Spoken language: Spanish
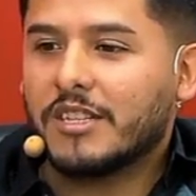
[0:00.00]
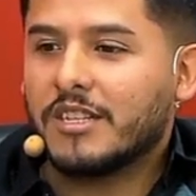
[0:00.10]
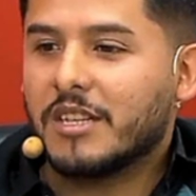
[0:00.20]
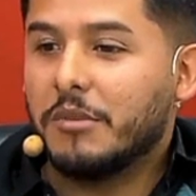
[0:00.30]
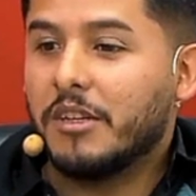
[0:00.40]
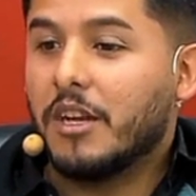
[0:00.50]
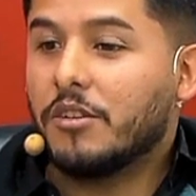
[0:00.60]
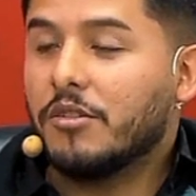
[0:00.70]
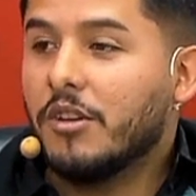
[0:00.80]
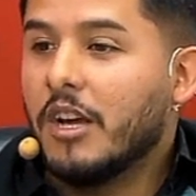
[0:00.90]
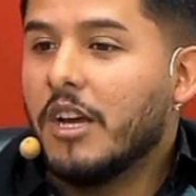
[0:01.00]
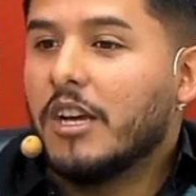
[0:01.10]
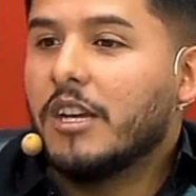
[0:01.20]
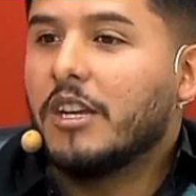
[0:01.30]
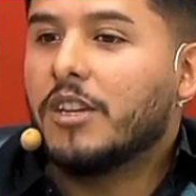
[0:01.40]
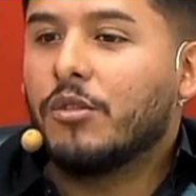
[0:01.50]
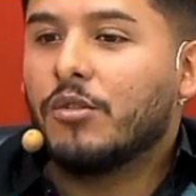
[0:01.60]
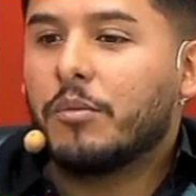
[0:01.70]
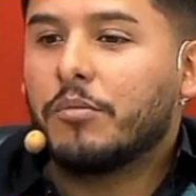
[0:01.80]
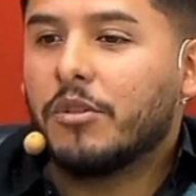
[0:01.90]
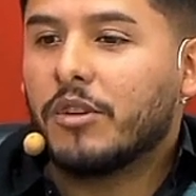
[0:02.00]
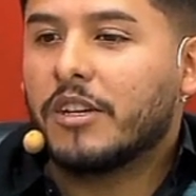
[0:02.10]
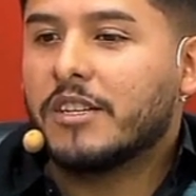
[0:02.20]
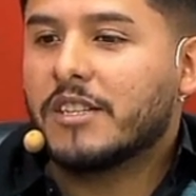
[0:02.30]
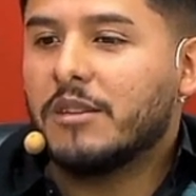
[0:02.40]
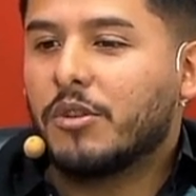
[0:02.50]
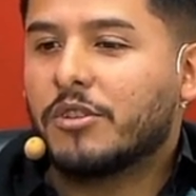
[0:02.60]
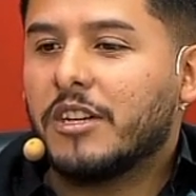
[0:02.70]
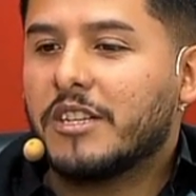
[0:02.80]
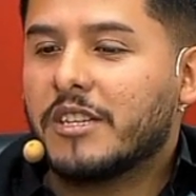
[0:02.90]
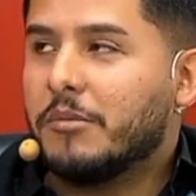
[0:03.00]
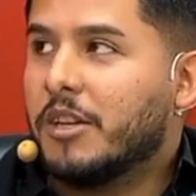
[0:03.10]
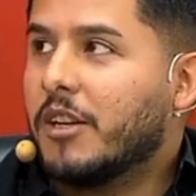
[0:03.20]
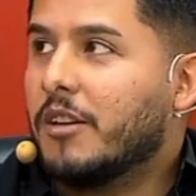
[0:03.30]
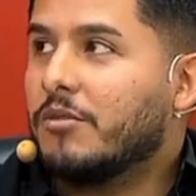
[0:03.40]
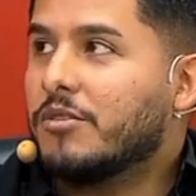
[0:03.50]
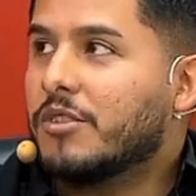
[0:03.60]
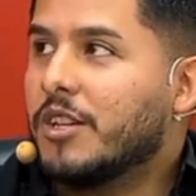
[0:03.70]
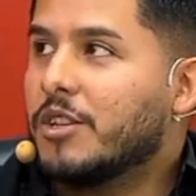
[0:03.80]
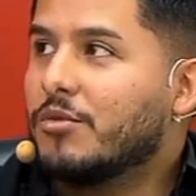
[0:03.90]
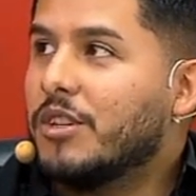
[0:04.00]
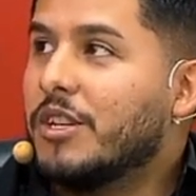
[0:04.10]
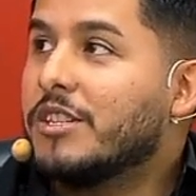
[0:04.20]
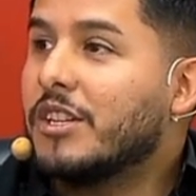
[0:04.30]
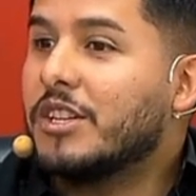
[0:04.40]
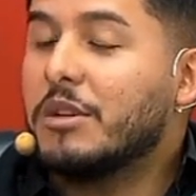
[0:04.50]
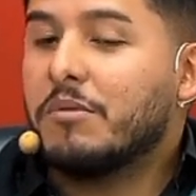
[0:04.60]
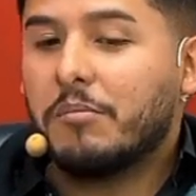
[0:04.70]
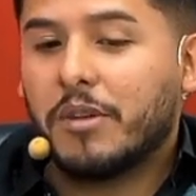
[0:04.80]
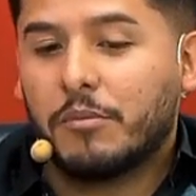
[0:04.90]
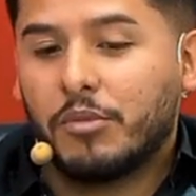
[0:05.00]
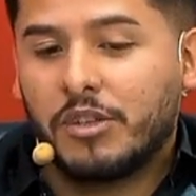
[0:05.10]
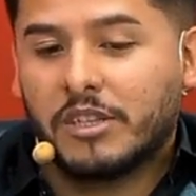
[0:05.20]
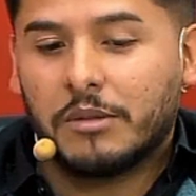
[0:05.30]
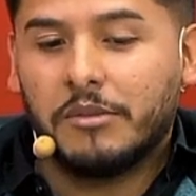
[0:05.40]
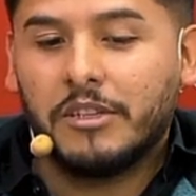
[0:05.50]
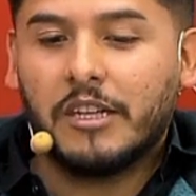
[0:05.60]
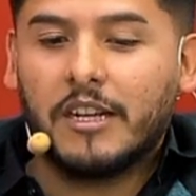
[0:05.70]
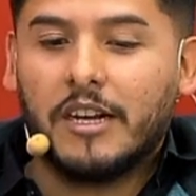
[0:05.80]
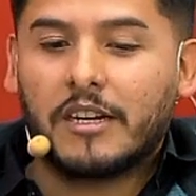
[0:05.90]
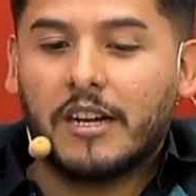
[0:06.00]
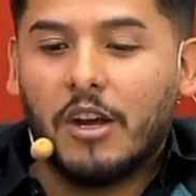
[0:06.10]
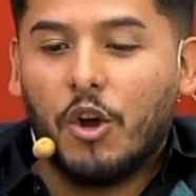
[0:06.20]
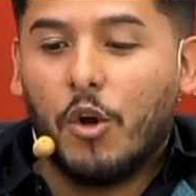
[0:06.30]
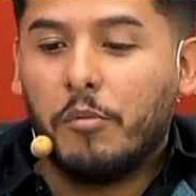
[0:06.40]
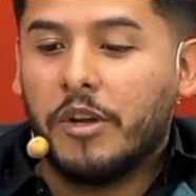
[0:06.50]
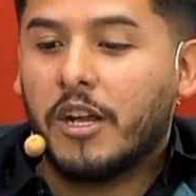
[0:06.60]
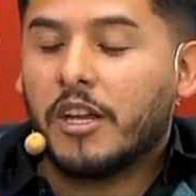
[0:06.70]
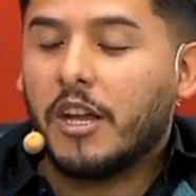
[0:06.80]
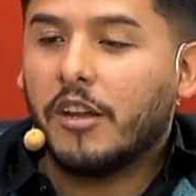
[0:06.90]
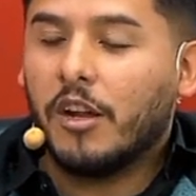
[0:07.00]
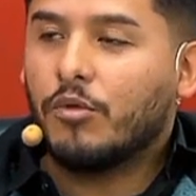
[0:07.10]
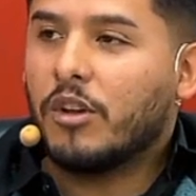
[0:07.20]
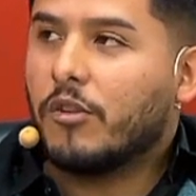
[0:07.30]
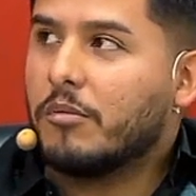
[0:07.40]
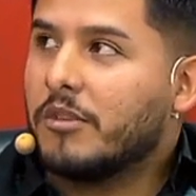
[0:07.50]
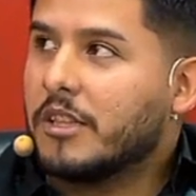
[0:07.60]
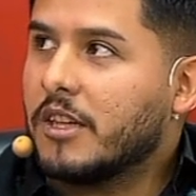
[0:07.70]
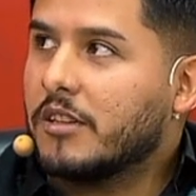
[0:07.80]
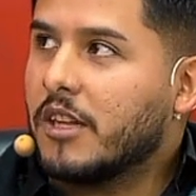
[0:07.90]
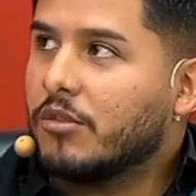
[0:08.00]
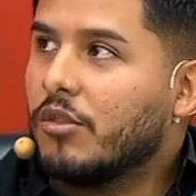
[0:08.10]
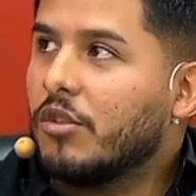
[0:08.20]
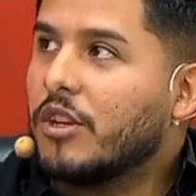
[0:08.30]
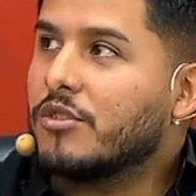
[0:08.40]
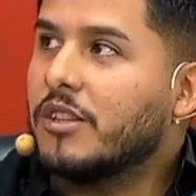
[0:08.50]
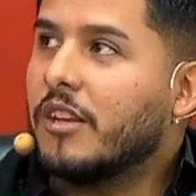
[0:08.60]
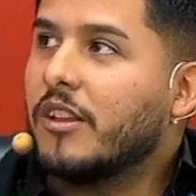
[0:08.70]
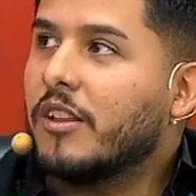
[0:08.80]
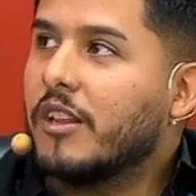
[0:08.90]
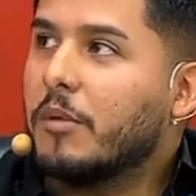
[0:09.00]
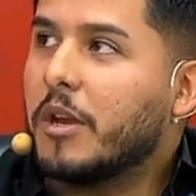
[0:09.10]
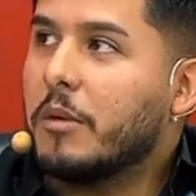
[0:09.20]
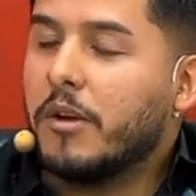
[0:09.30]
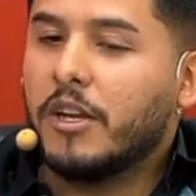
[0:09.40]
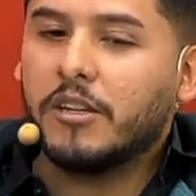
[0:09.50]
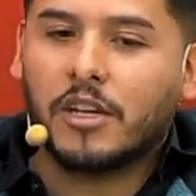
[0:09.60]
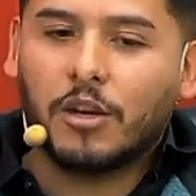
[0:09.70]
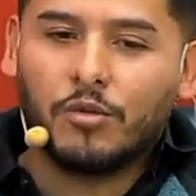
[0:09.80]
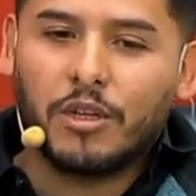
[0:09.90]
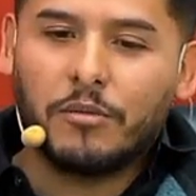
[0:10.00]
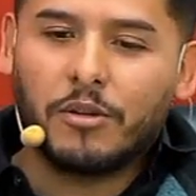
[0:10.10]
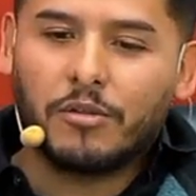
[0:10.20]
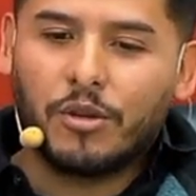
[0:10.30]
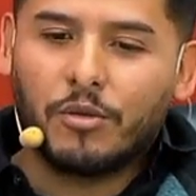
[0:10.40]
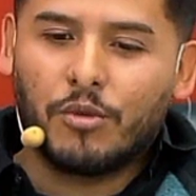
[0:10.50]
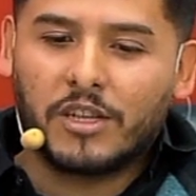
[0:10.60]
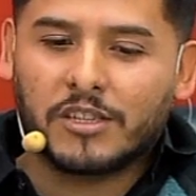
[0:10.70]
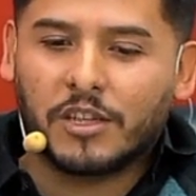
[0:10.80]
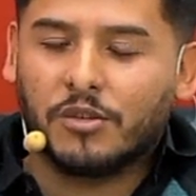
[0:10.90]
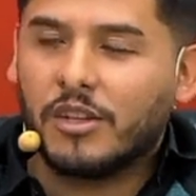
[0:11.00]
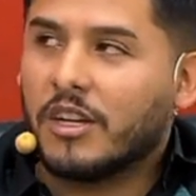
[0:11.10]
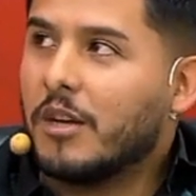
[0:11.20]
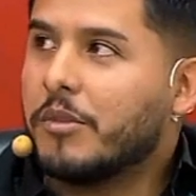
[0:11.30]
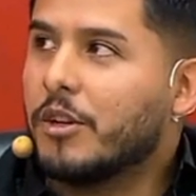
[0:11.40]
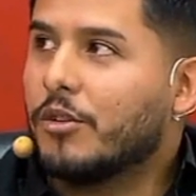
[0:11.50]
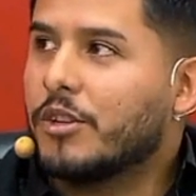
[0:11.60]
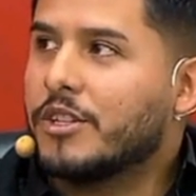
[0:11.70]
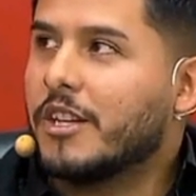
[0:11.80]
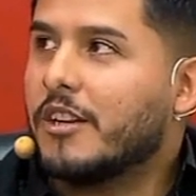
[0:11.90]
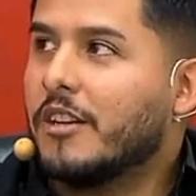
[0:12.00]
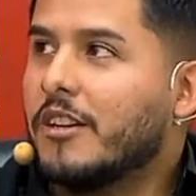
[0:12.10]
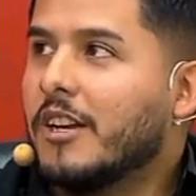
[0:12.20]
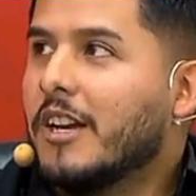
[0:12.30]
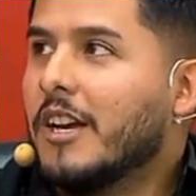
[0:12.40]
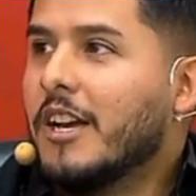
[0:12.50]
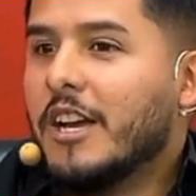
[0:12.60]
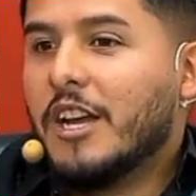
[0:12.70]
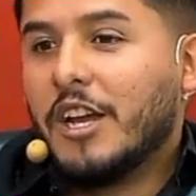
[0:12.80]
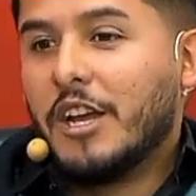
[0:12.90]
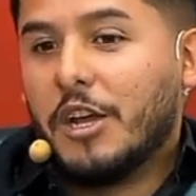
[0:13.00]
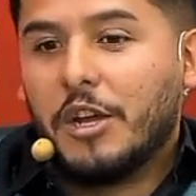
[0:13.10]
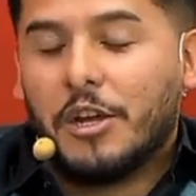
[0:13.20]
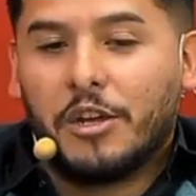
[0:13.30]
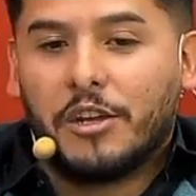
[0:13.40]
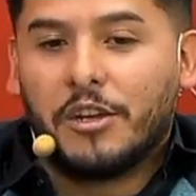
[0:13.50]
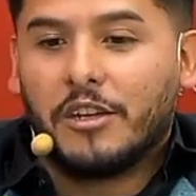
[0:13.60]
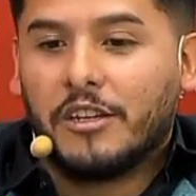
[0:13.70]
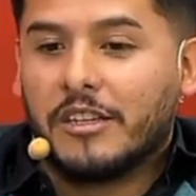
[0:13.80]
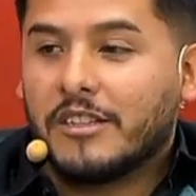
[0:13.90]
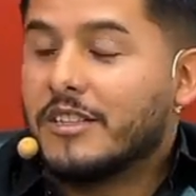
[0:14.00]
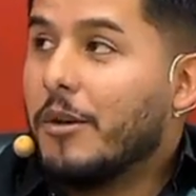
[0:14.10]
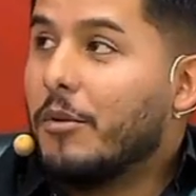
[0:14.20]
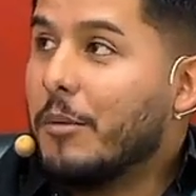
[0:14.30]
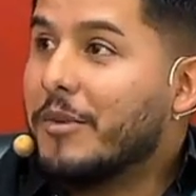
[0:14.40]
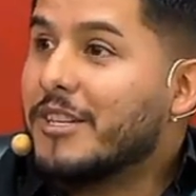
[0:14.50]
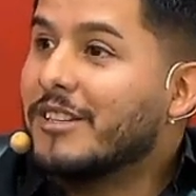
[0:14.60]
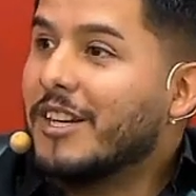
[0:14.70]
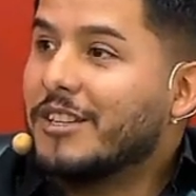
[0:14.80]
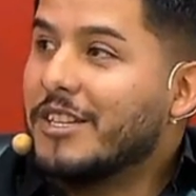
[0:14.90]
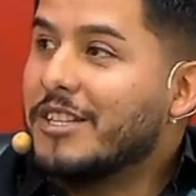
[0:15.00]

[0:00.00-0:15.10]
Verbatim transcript: es el seminario y tengo después lo que es Inmortales Americanos, que es una iniciativa para poder reivindicar, homenajear y de alguna forma retratar ¿no? lo que son las deidades prehispánicas que cultivaron ah, toda nuestra región acá precordillerana. Eh, ya voy a presentar este